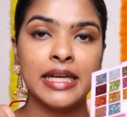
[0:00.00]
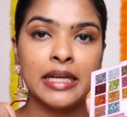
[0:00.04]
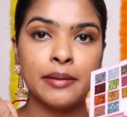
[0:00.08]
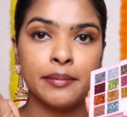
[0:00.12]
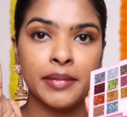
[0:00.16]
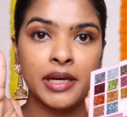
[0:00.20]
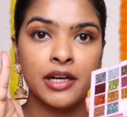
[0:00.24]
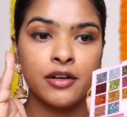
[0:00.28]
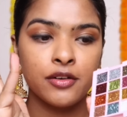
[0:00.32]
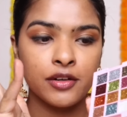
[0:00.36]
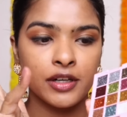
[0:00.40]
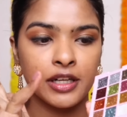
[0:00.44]

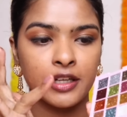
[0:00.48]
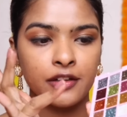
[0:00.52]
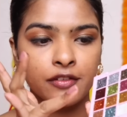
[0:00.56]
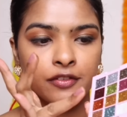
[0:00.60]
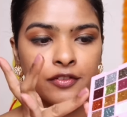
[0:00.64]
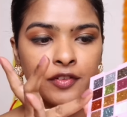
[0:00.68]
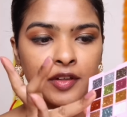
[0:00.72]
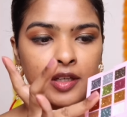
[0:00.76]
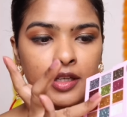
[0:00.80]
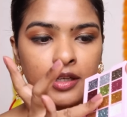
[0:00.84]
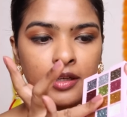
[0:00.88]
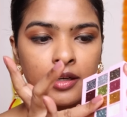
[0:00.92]
in my ring
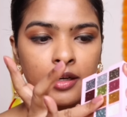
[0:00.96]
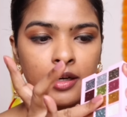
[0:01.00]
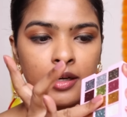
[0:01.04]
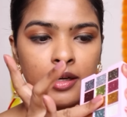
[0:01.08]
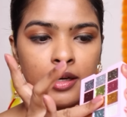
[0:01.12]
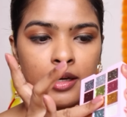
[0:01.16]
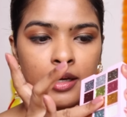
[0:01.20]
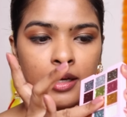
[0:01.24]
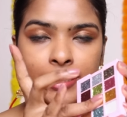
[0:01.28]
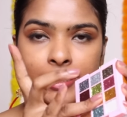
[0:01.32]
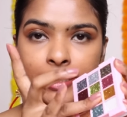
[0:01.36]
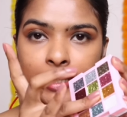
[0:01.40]
finger
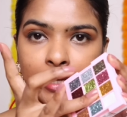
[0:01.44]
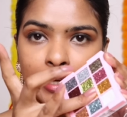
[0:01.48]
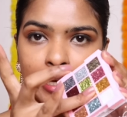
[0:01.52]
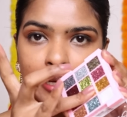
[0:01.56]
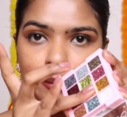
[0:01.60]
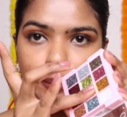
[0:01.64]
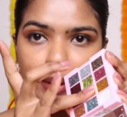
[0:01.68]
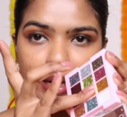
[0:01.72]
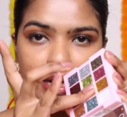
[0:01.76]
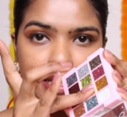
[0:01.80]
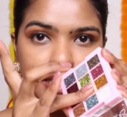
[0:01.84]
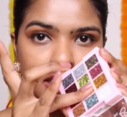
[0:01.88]
फिंगर ठीक है
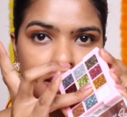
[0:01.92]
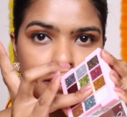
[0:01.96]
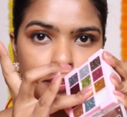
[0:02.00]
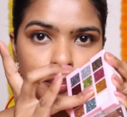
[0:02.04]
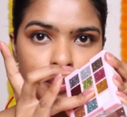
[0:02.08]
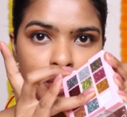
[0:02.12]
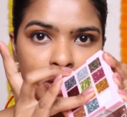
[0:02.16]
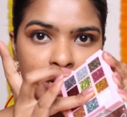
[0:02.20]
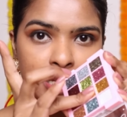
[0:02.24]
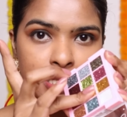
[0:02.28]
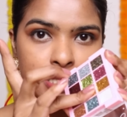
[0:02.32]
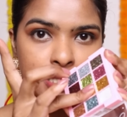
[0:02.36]
एक बार ऐसे
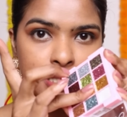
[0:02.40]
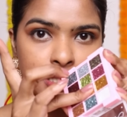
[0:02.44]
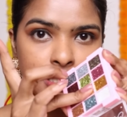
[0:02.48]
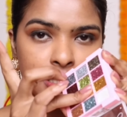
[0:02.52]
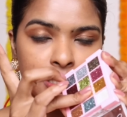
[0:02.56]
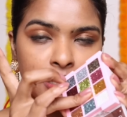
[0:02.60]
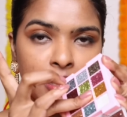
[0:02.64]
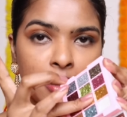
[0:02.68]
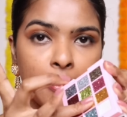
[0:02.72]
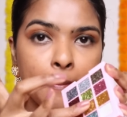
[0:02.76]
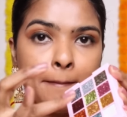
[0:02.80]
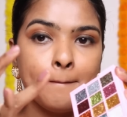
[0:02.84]
प्रेस
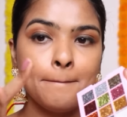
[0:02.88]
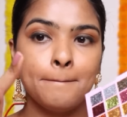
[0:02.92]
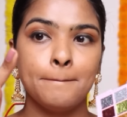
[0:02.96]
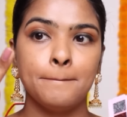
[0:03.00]
किया